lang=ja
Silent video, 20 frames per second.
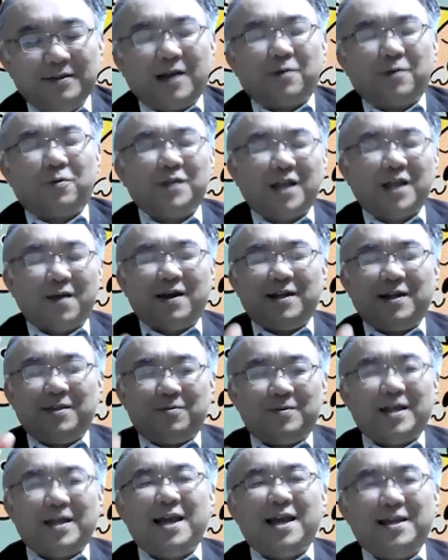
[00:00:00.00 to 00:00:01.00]
だこだわり
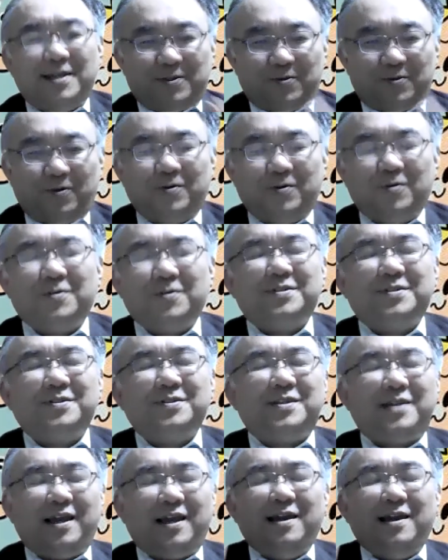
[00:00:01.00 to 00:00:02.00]
のない人、要す
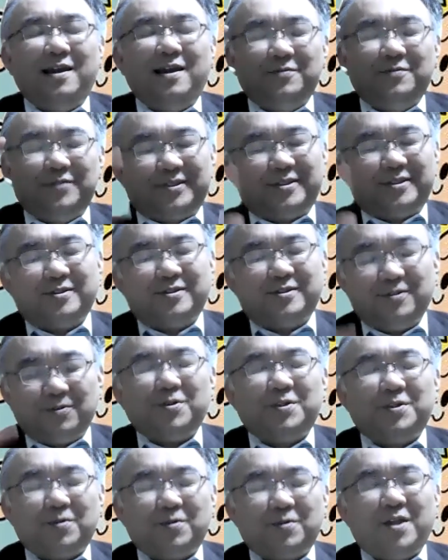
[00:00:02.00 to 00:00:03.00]
るに普通
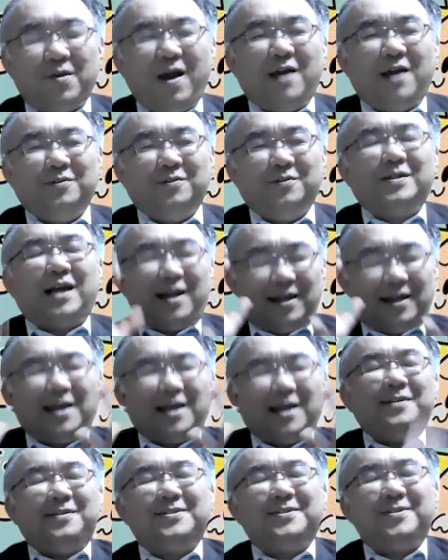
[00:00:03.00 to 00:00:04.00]
の人では受から
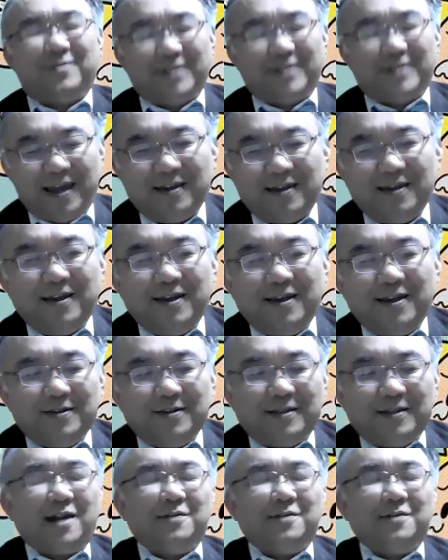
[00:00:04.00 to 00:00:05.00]
ないんですよね。
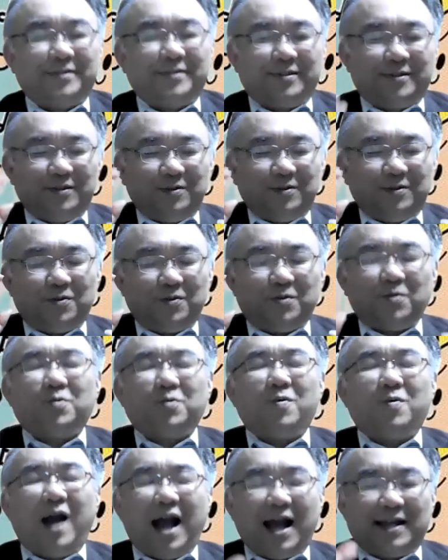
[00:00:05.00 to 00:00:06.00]
だから普通の人
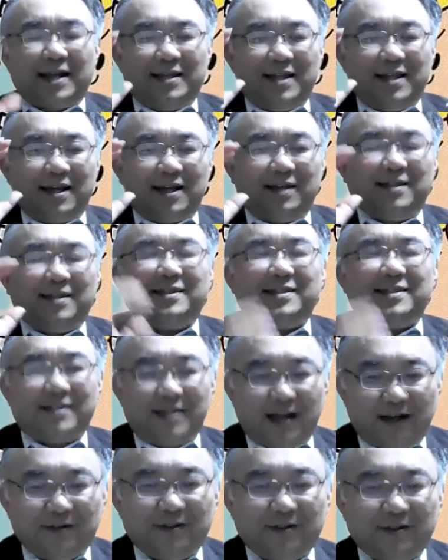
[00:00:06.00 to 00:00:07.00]
とは明らかに
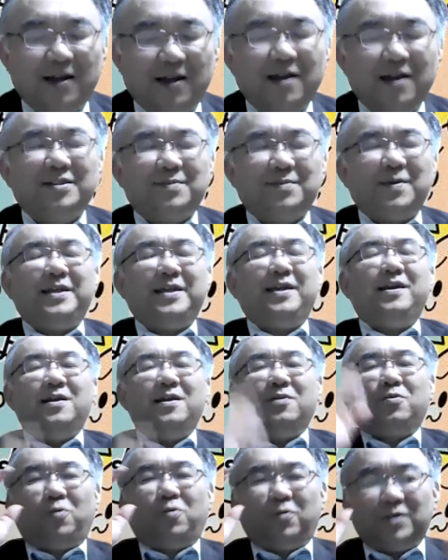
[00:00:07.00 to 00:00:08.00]
違う、つまり
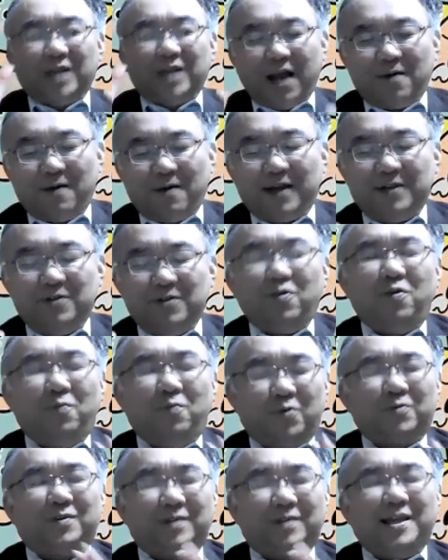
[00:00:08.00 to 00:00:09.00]
こだわりを
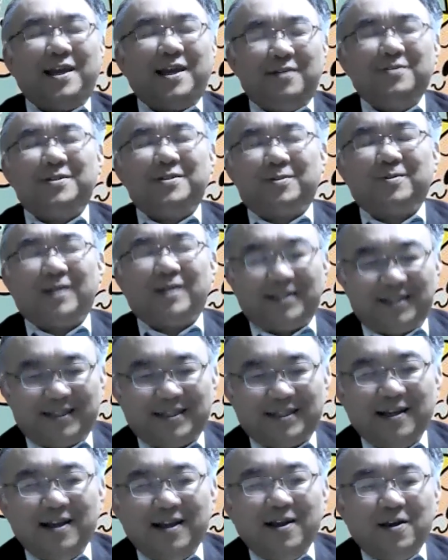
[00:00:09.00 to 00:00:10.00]
持っている人た
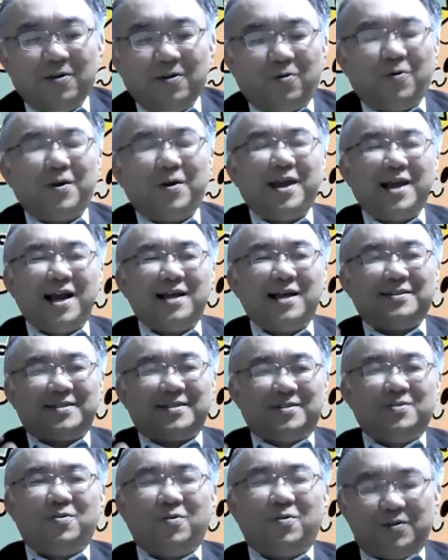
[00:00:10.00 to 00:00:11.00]
ち。これが
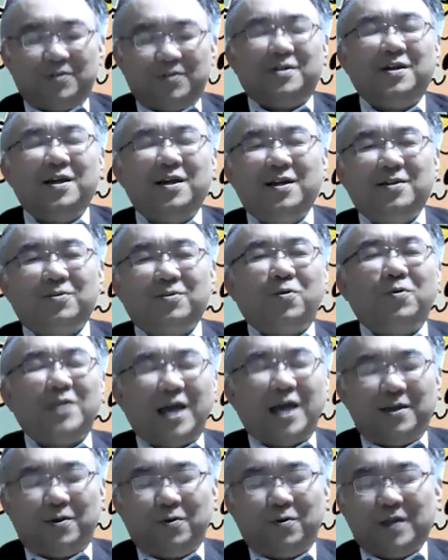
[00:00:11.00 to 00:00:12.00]
すごく東
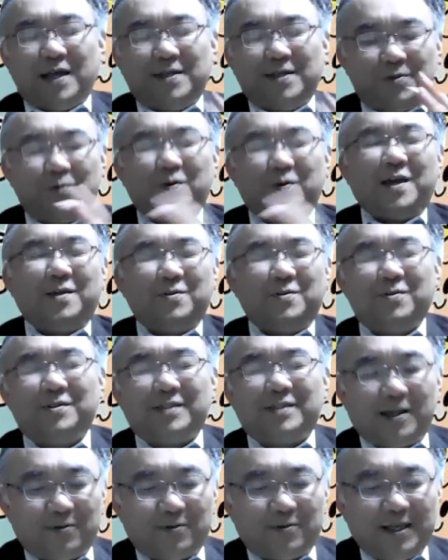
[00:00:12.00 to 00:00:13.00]
大、京大、総計上
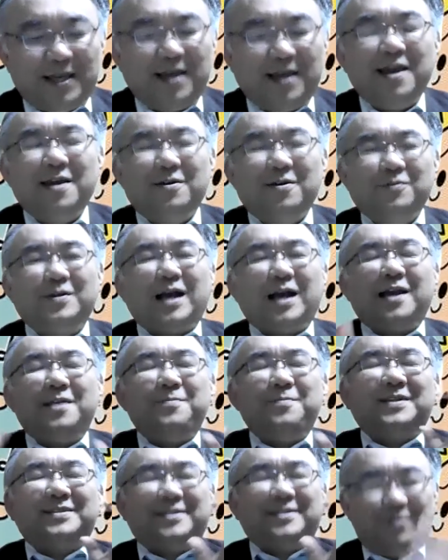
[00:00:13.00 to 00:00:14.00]
智などに受か
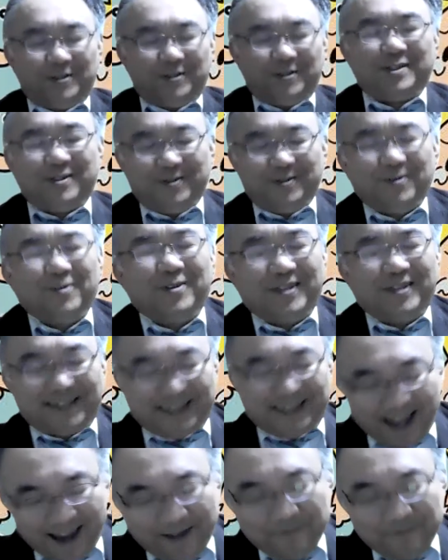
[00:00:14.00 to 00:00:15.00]
りますよ、中国で
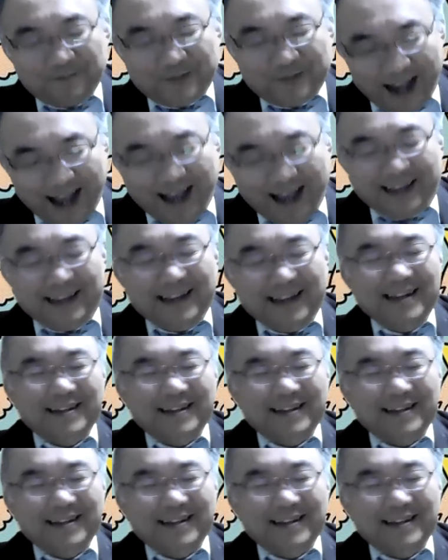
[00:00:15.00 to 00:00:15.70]
すね。はい、